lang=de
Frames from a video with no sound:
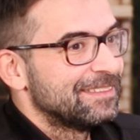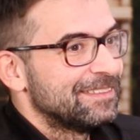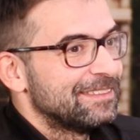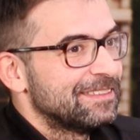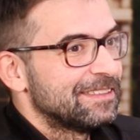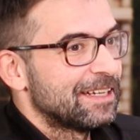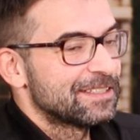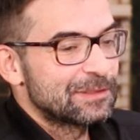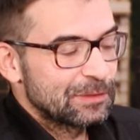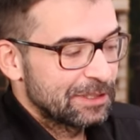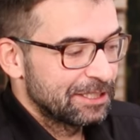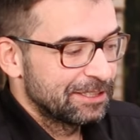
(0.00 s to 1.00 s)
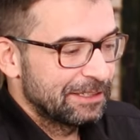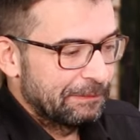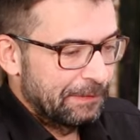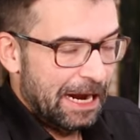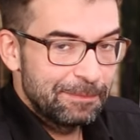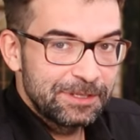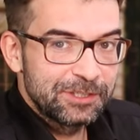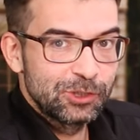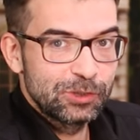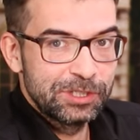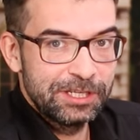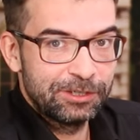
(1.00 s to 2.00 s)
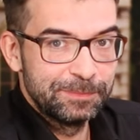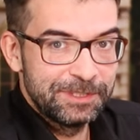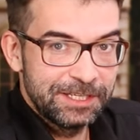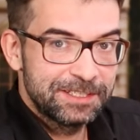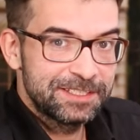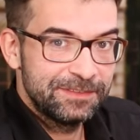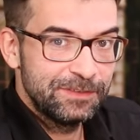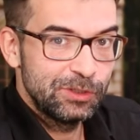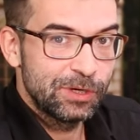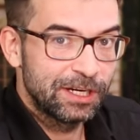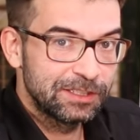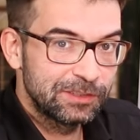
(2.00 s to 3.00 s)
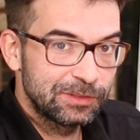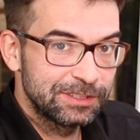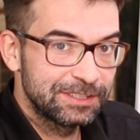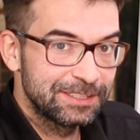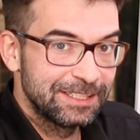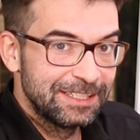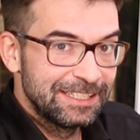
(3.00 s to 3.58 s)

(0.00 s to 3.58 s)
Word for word: Äh, also habe ich ja schon auch im Tegernsee-Video angedeutet.